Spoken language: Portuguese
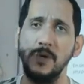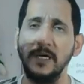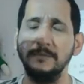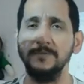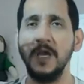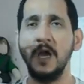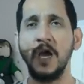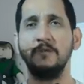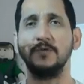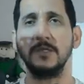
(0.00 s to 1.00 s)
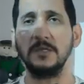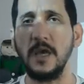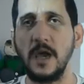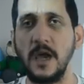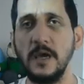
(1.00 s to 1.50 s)
ano,
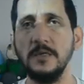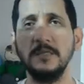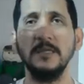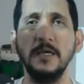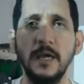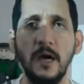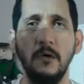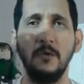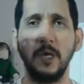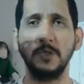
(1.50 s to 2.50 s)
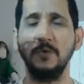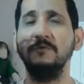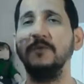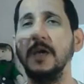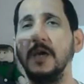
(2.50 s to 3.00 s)
vocês irão
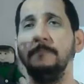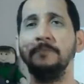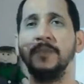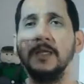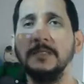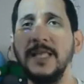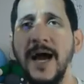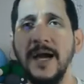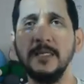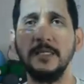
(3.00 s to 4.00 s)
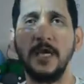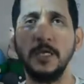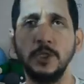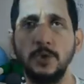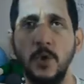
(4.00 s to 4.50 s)
resolver tais
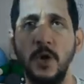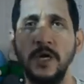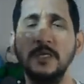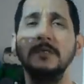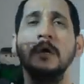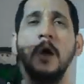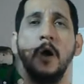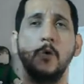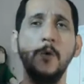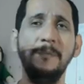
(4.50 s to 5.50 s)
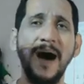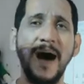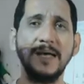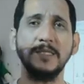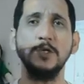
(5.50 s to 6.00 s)
questões, com
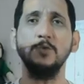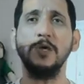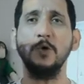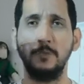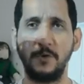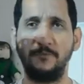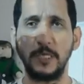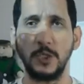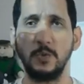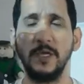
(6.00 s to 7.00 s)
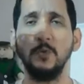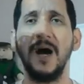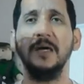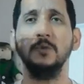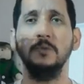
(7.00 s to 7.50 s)
base no que o professor
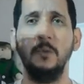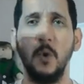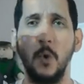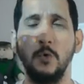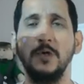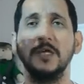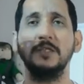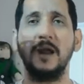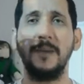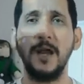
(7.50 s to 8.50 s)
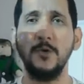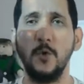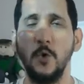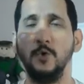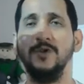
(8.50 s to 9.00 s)
Eduardo Moura
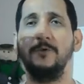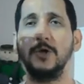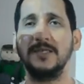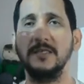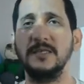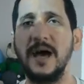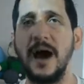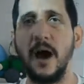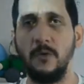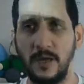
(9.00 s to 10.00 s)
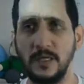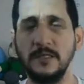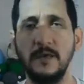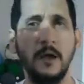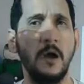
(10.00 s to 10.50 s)
trabalhou nas nossas aulas
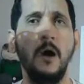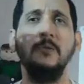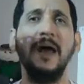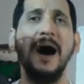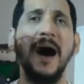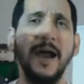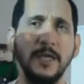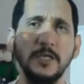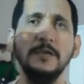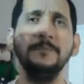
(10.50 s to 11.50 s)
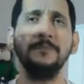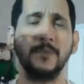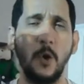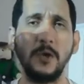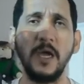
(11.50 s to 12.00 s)
online,
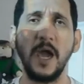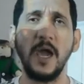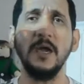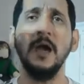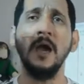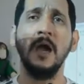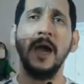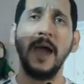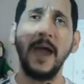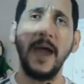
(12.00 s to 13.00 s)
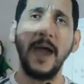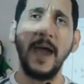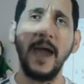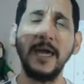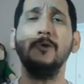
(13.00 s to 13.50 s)
ok?
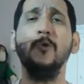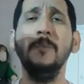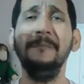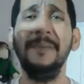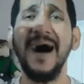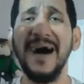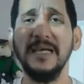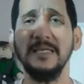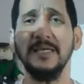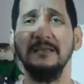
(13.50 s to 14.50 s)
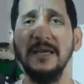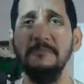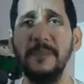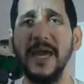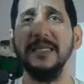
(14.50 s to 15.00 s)
É, e com base
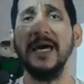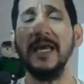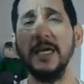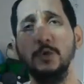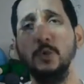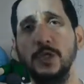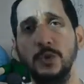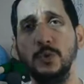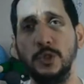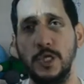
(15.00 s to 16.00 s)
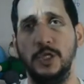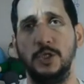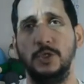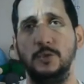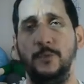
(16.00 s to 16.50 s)
também na leitura do
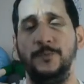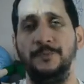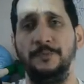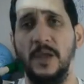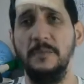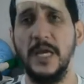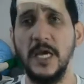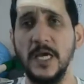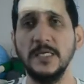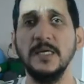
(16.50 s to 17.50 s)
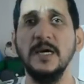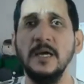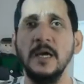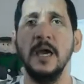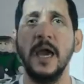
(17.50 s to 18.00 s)
texto, beleza?
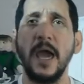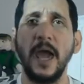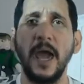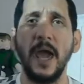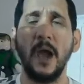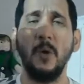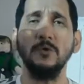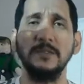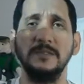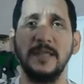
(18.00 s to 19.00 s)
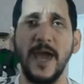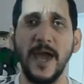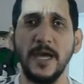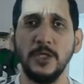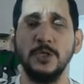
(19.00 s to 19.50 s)
É, o
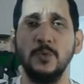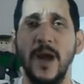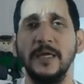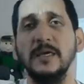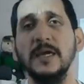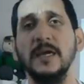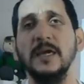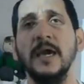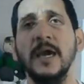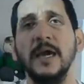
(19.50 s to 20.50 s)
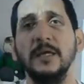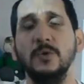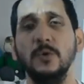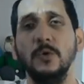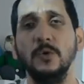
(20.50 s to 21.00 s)
texto aqui
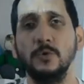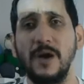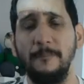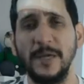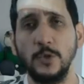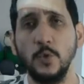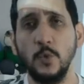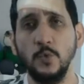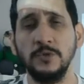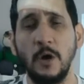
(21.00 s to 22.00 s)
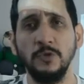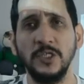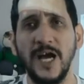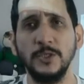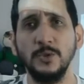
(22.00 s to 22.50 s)
do, do capítulo 1 da
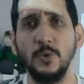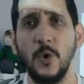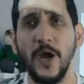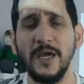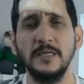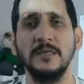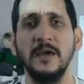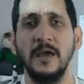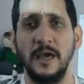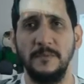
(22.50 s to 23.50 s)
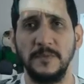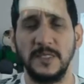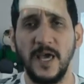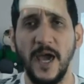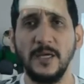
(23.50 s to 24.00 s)
unidade 2,
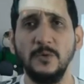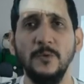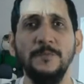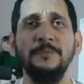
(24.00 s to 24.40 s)
certo?